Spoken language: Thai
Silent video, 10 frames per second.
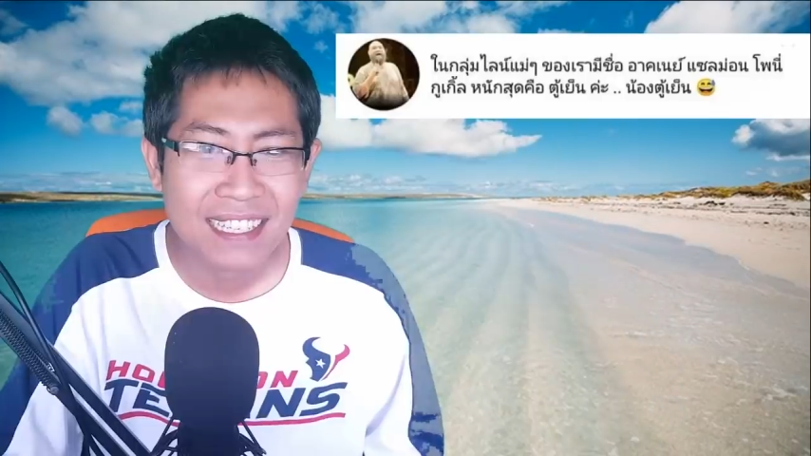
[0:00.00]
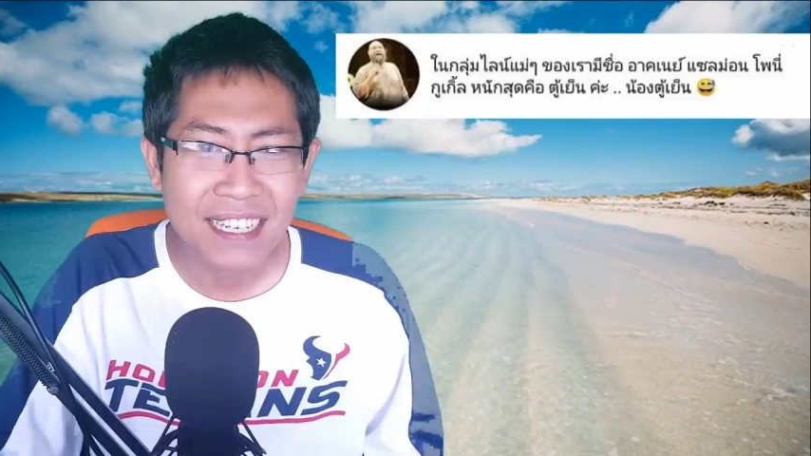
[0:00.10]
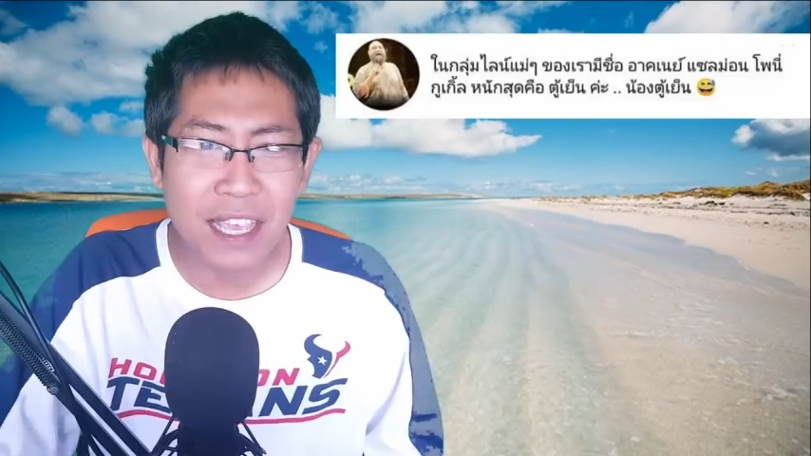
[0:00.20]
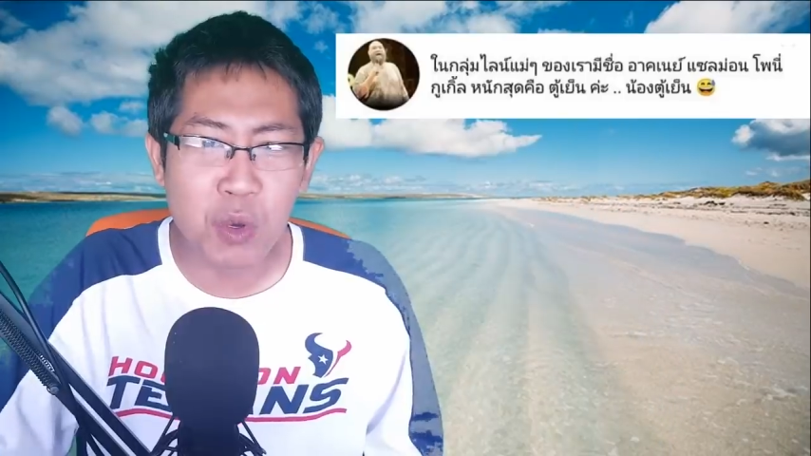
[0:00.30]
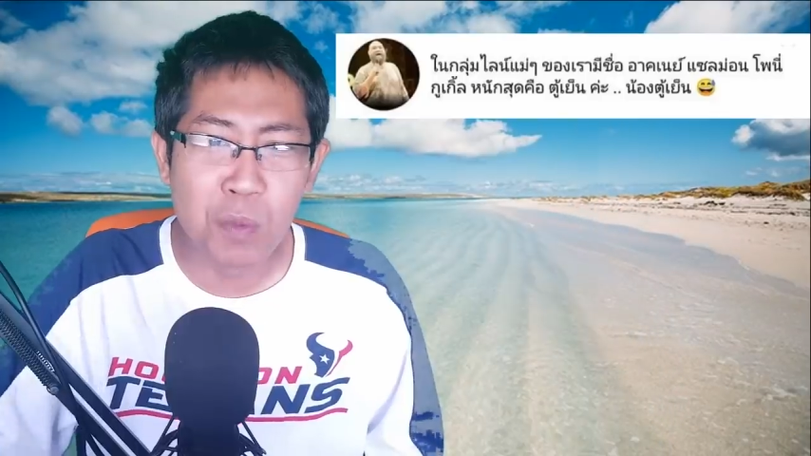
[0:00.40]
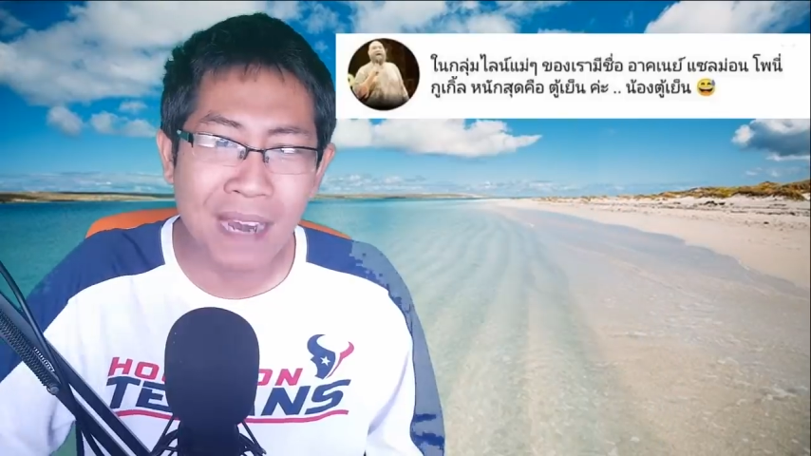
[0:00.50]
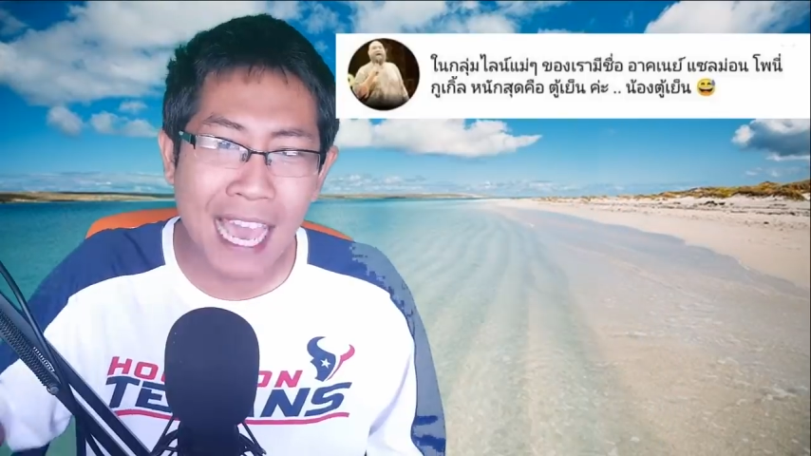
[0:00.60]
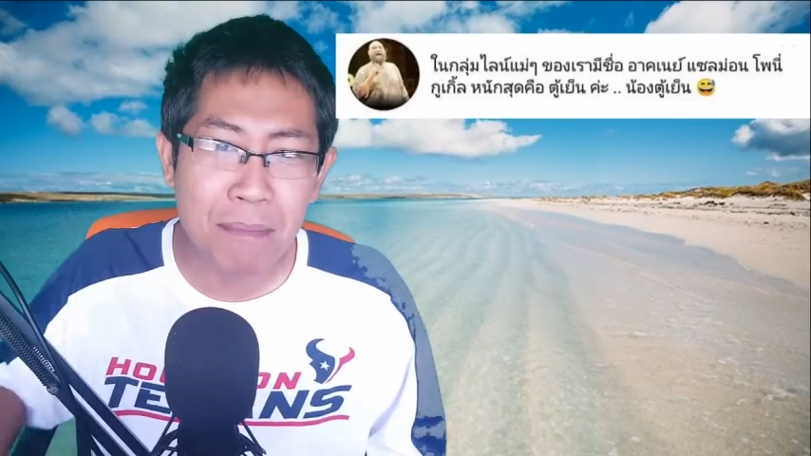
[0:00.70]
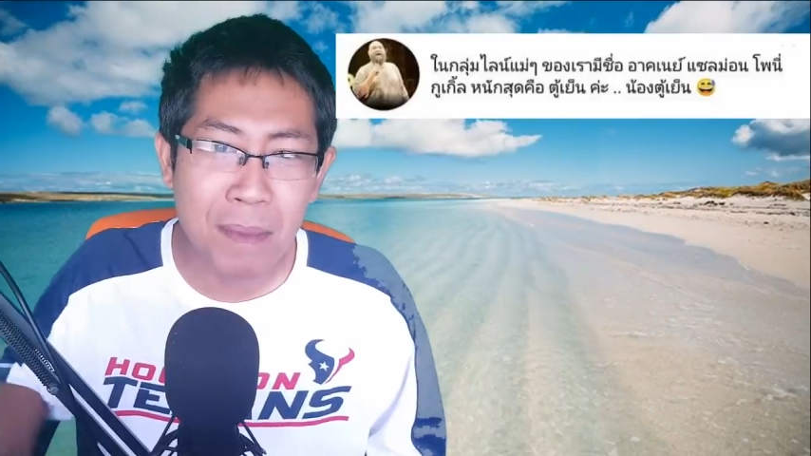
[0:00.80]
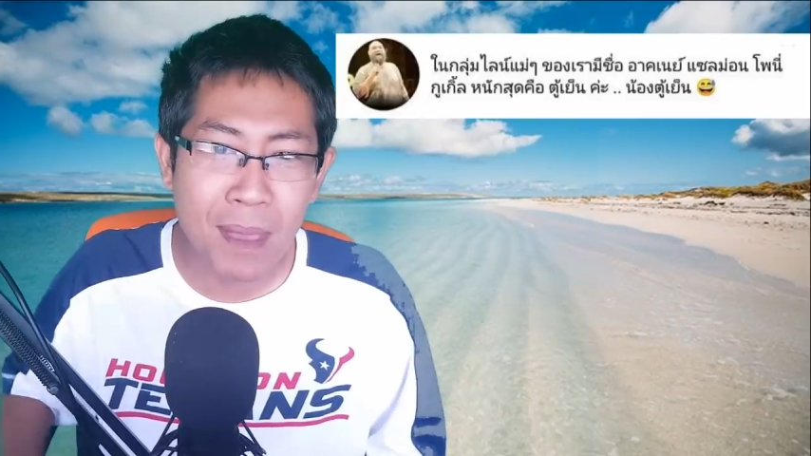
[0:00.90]
ในกลุ่มไล
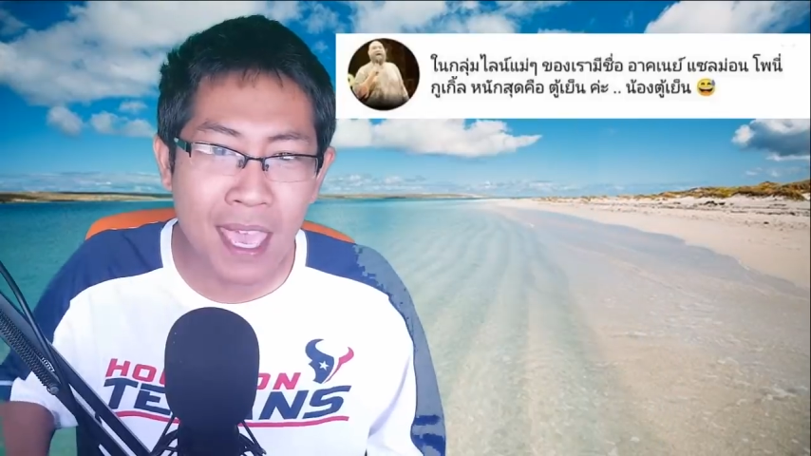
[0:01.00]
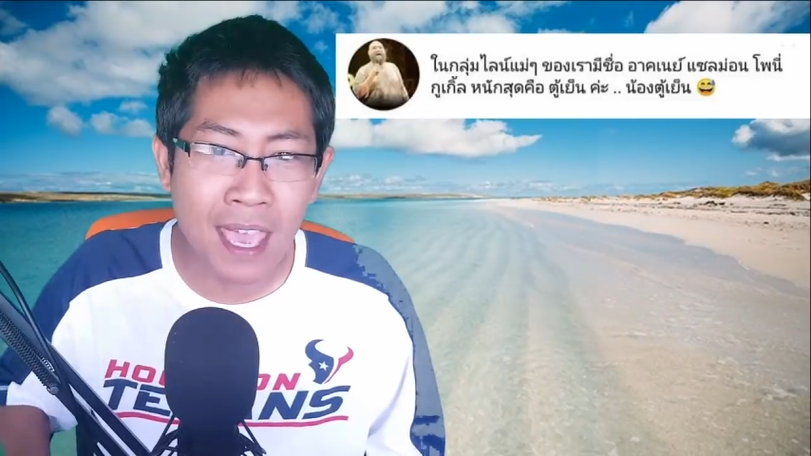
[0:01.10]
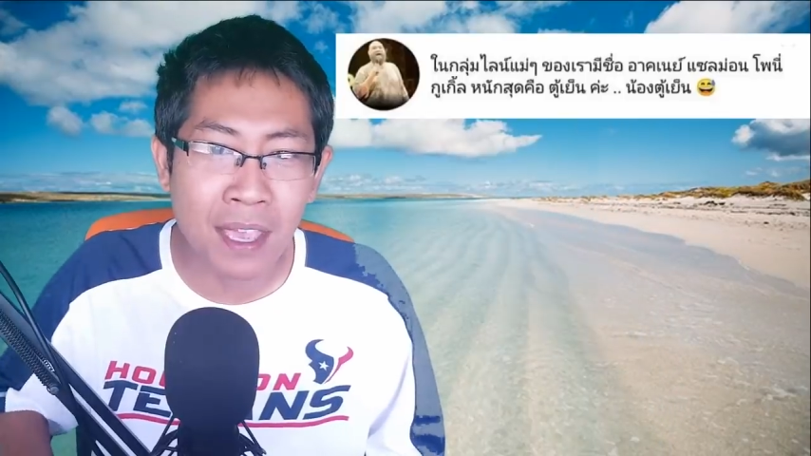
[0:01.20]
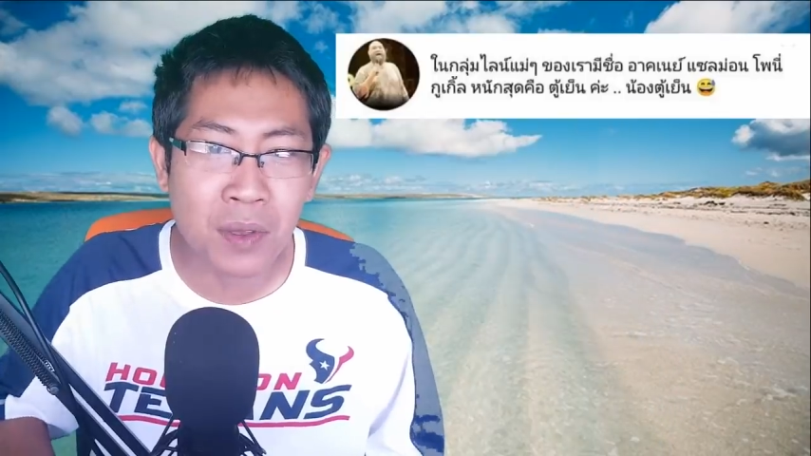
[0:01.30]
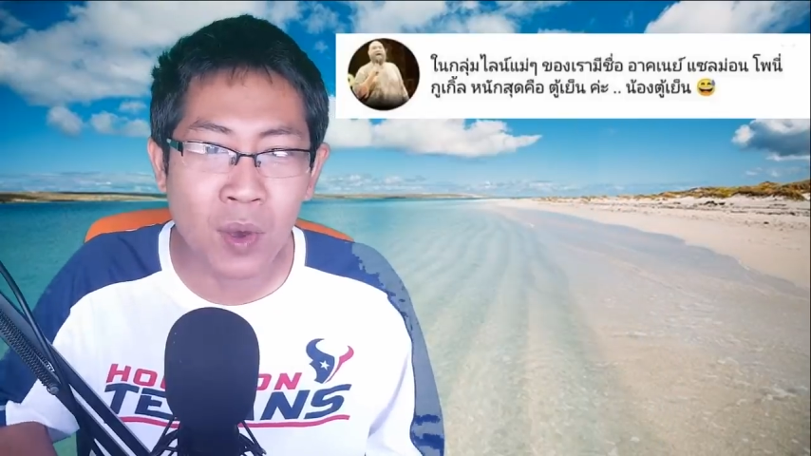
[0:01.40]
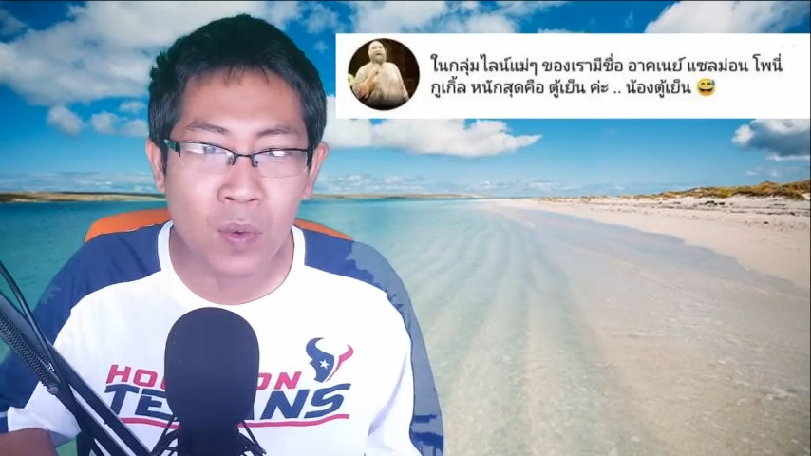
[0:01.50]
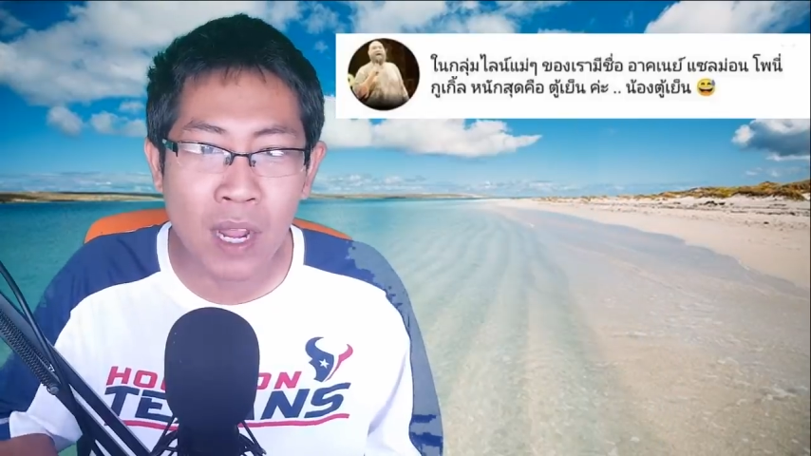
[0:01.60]
น์แม่ๆของ